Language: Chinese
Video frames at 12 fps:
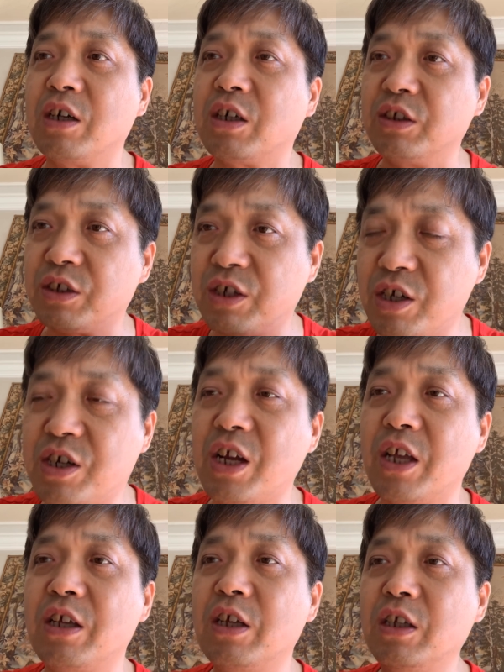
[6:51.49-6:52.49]
可能是
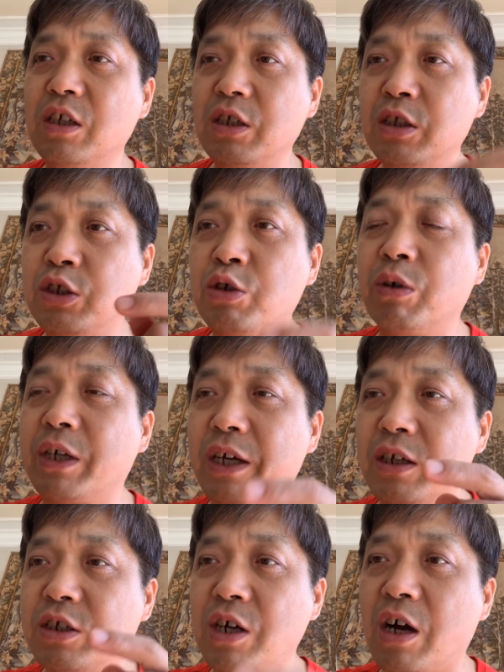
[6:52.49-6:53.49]
肾，就给
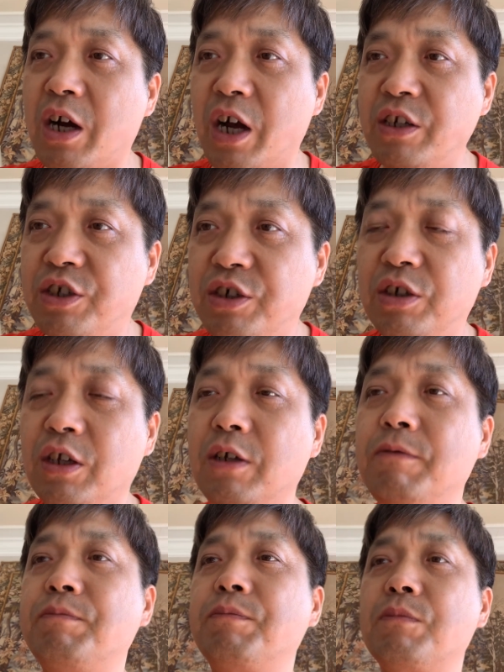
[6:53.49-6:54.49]
了张涵之了，
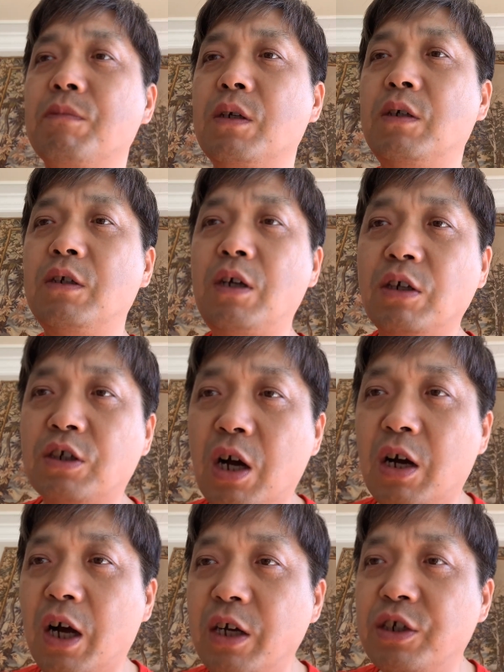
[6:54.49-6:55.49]
让张
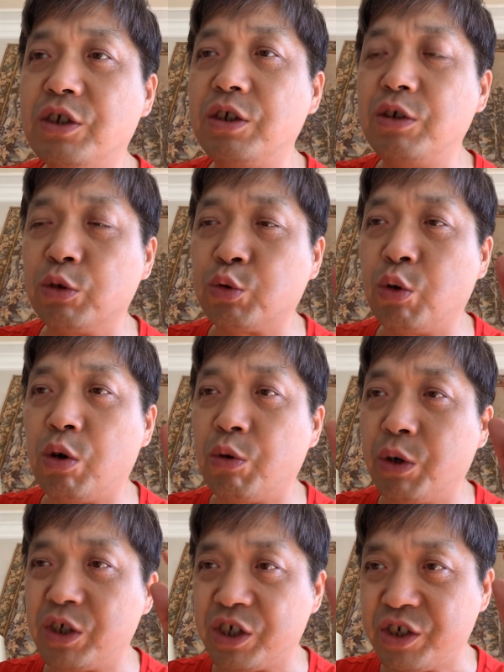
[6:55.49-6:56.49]
涵之又多
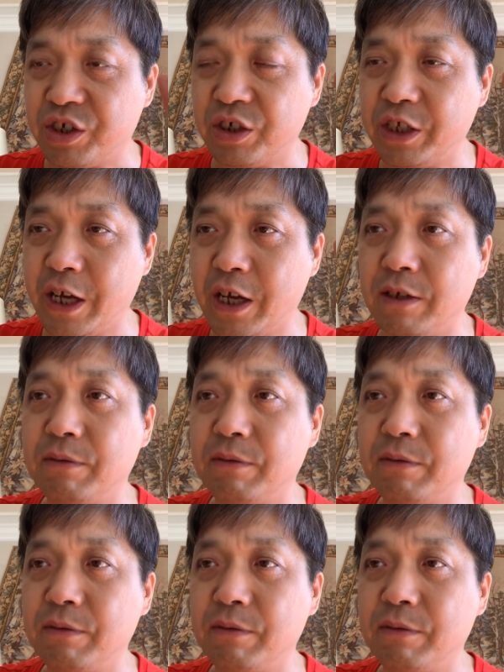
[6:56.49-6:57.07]
活了十年。